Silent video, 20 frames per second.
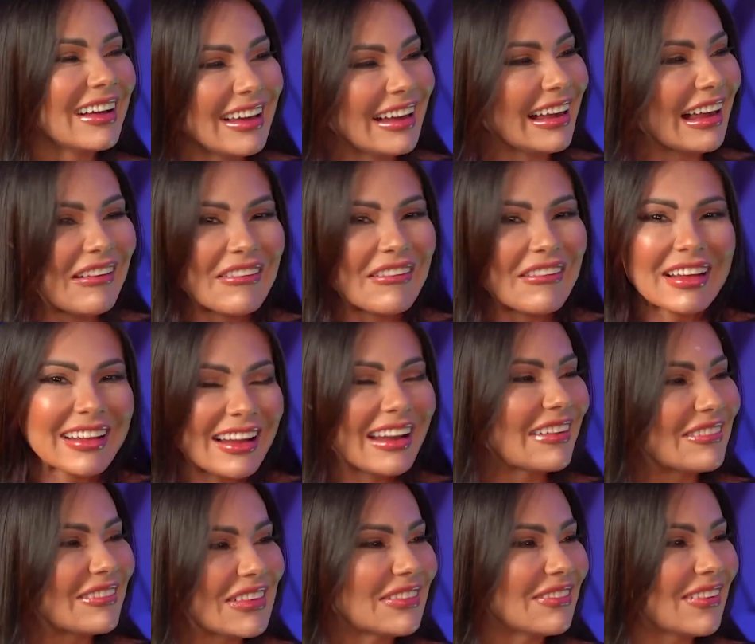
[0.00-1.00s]
la verga
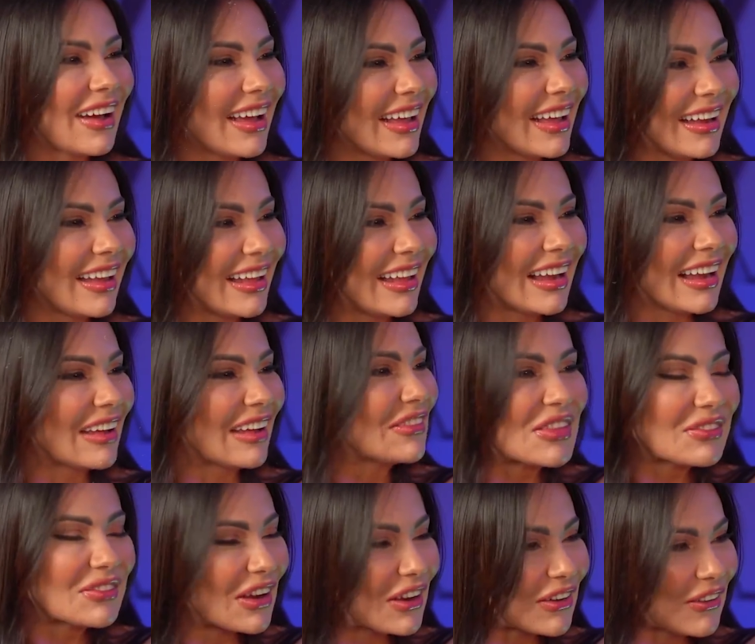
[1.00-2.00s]
en la misma, en la
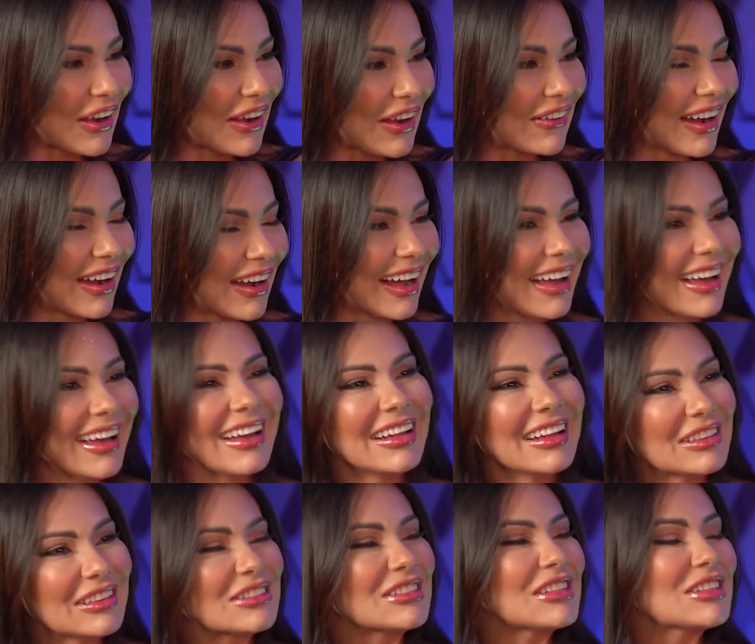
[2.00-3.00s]
misma cueva.
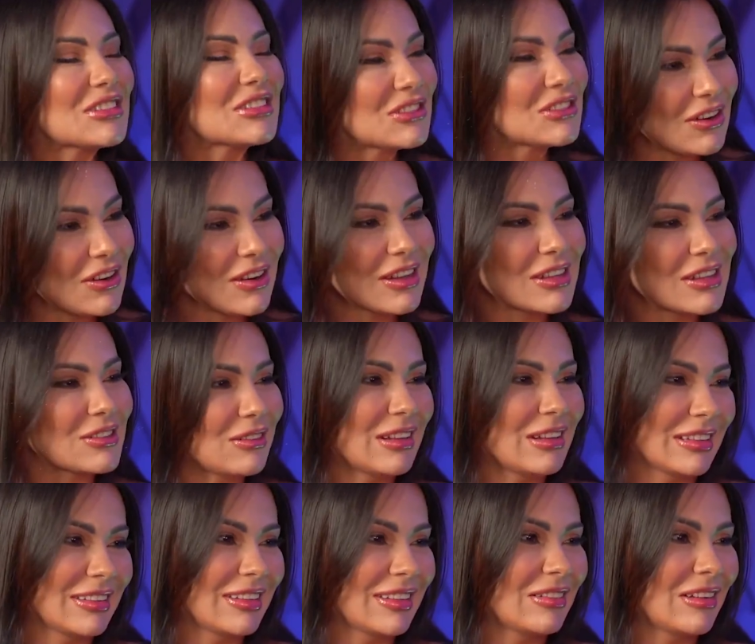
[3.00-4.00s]
Entonces yo eso
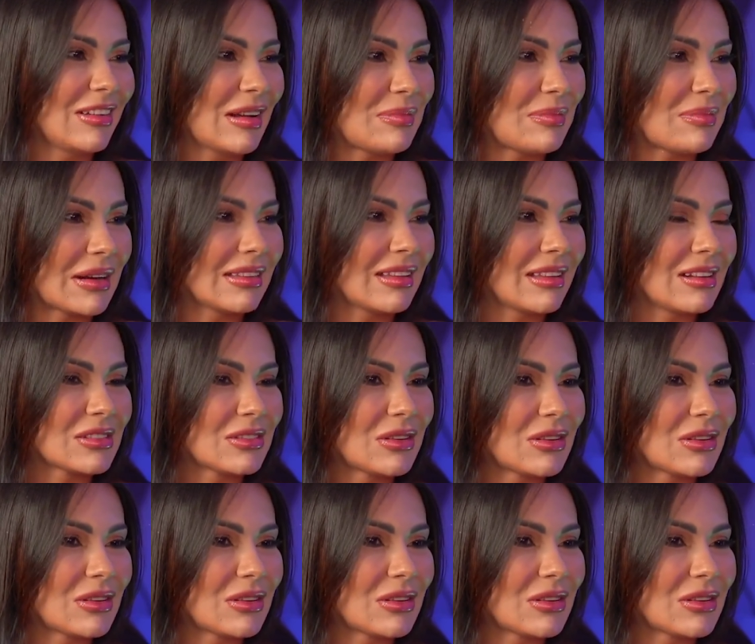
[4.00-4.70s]
lo entiendo de la parte de los